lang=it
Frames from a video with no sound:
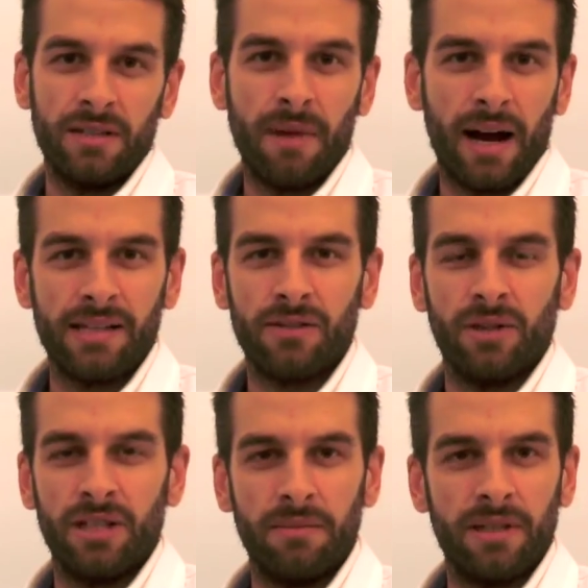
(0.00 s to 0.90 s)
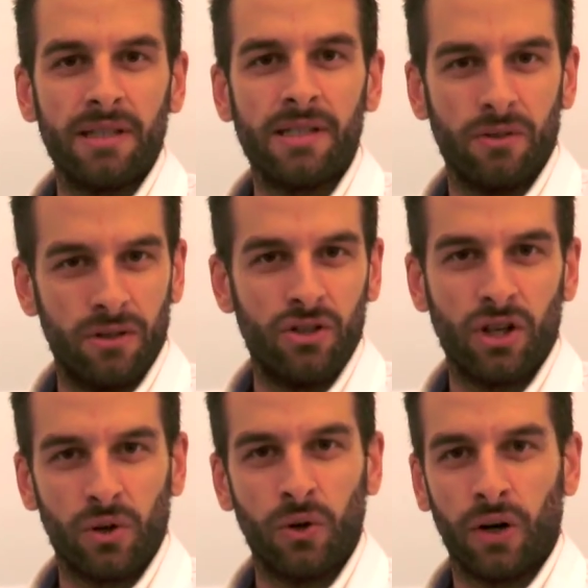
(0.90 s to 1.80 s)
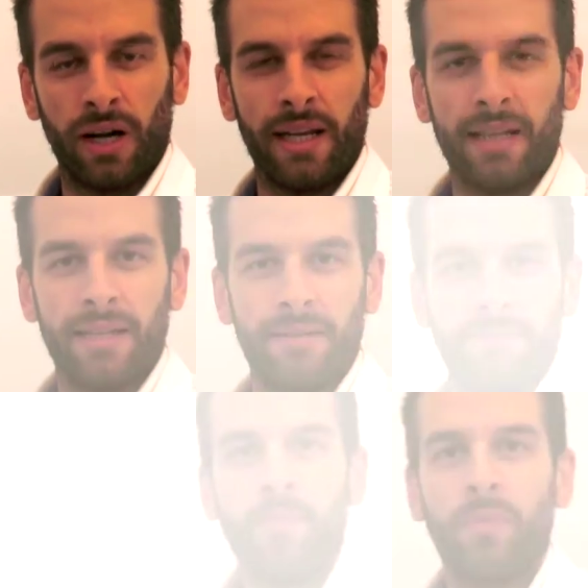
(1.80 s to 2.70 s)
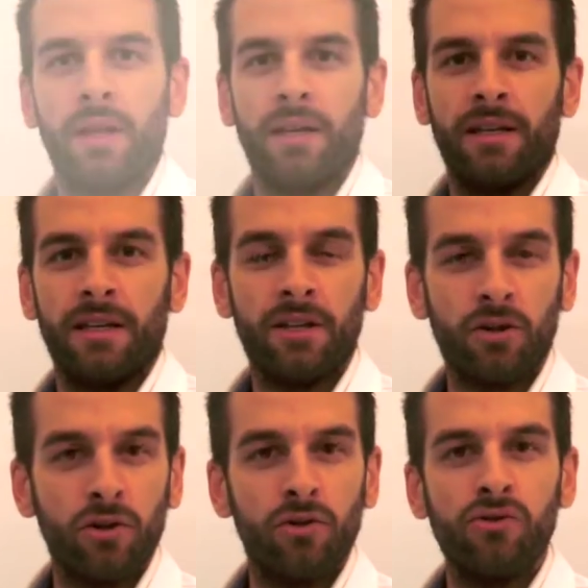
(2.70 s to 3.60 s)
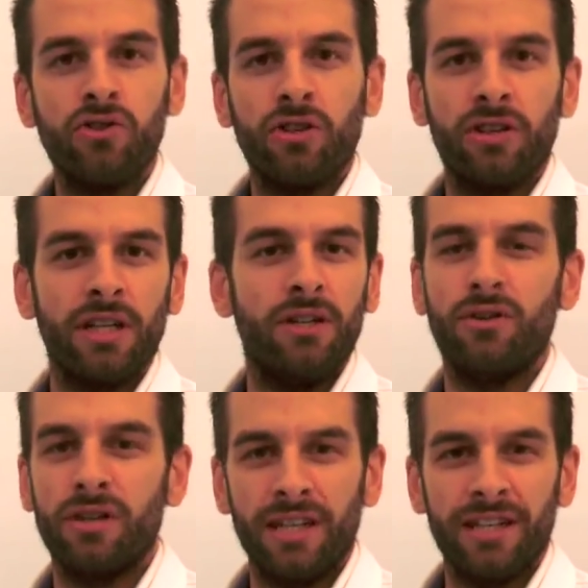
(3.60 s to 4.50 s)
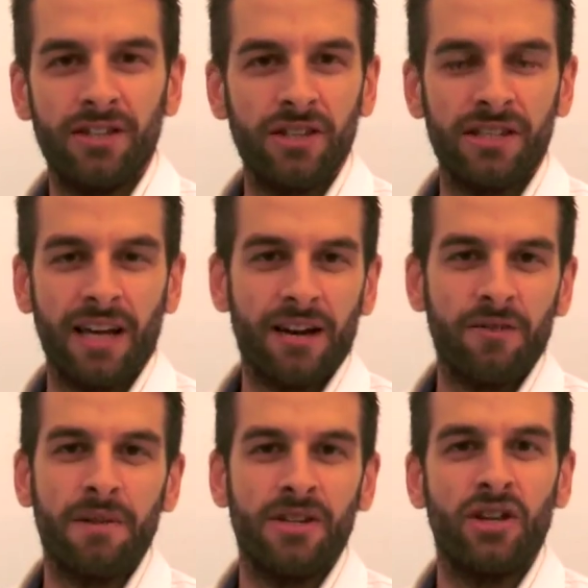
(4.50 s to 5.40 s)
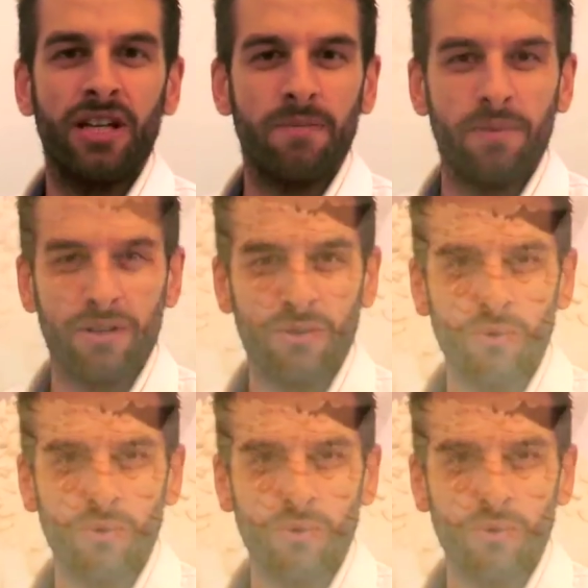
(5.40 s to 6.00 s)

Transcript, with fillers: di base un'alimentazione già corretta. In conclusione, non è necessario mangiare per